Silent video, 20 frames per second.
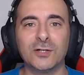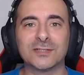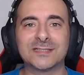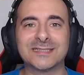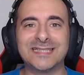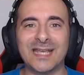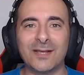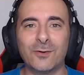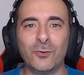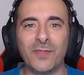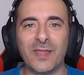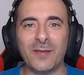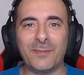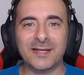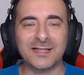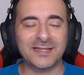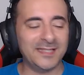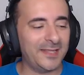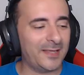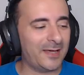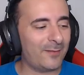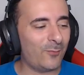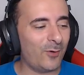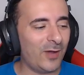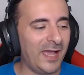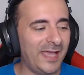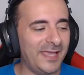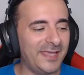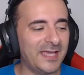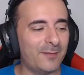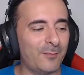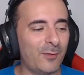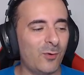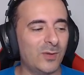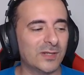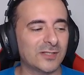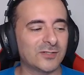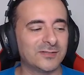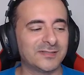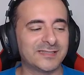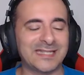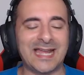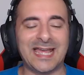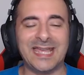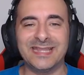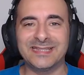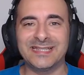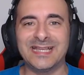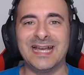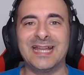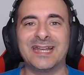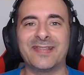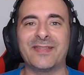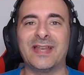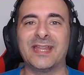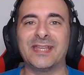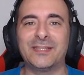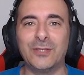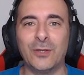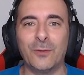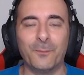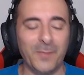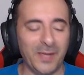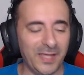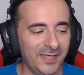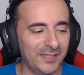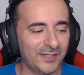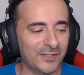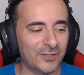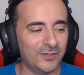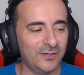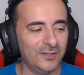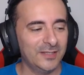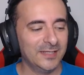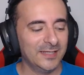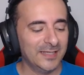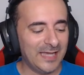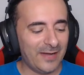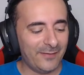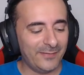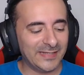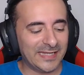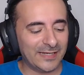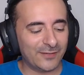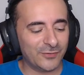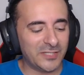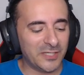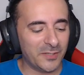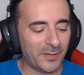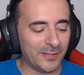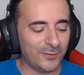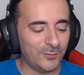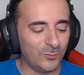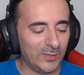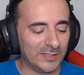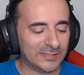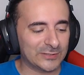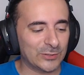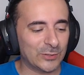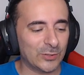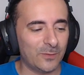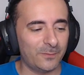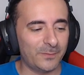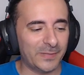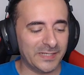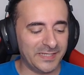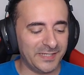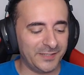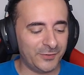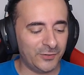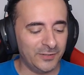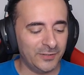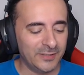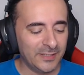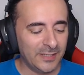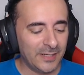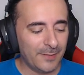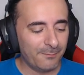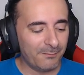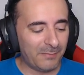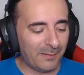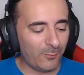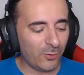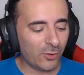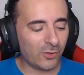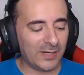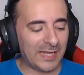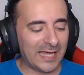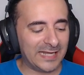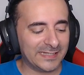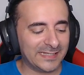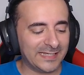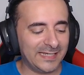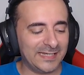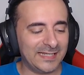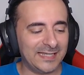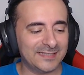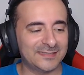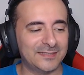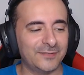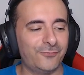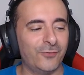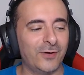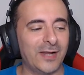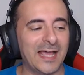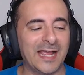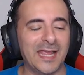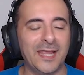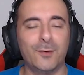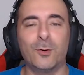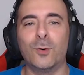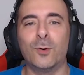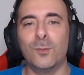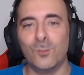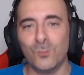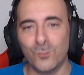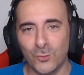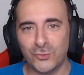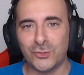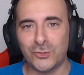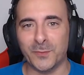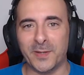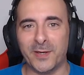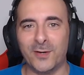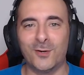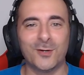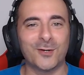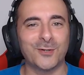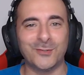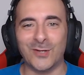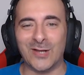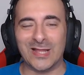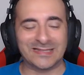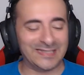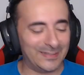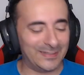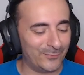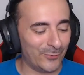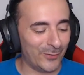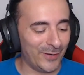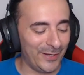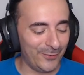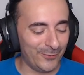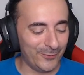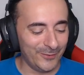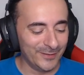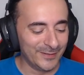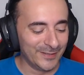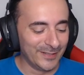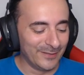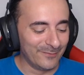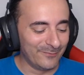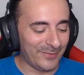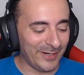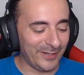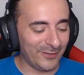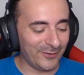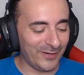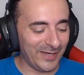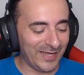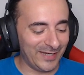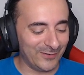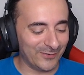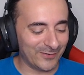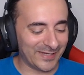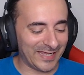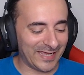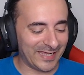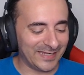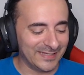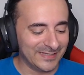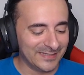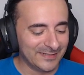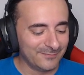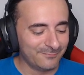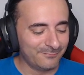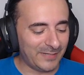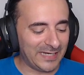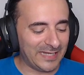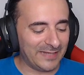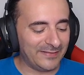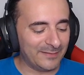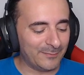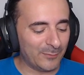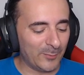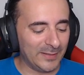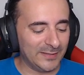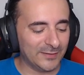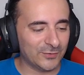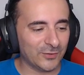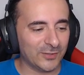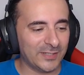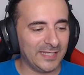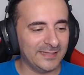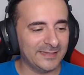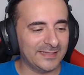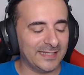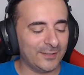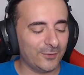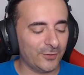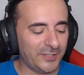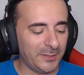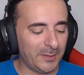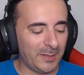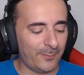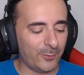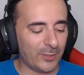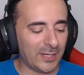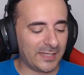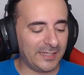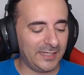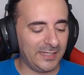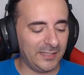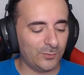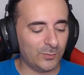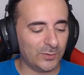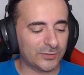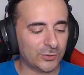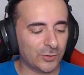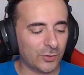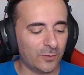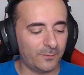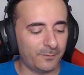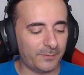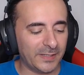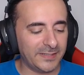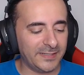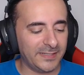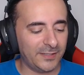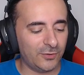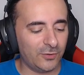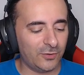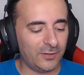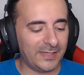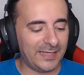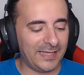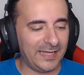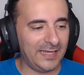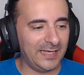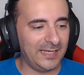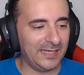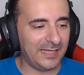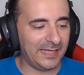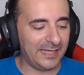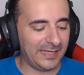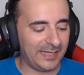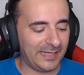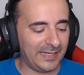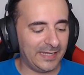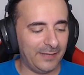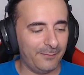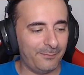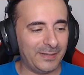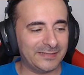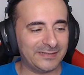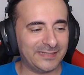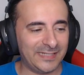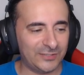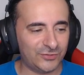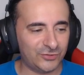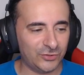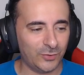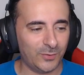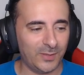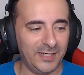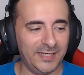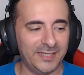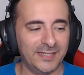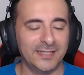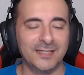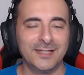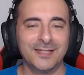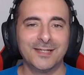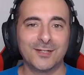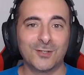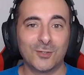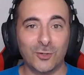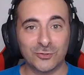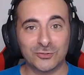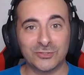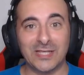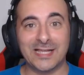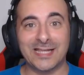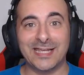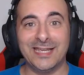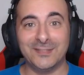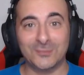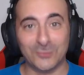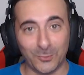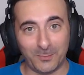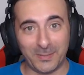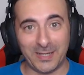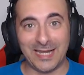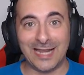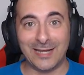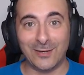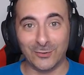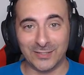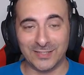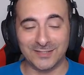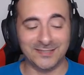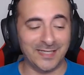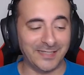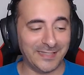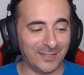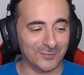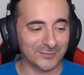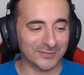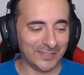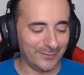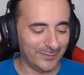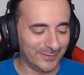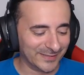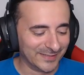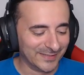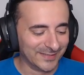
segunda partida, vamos ahí, vamos a jugar contra Edgar de Legión México, a ver qué nos lleva nuestro compañero. Vamos con las arqueras, si fueran Evo, mucho mejor, no las tenemos Evo, pero es lo que hay. Vale, de momento, gente, nos lleva por aquí nuestro compañero el eh, Patricio, ¿vale? Cosa que son malas noticias, ya lo saben.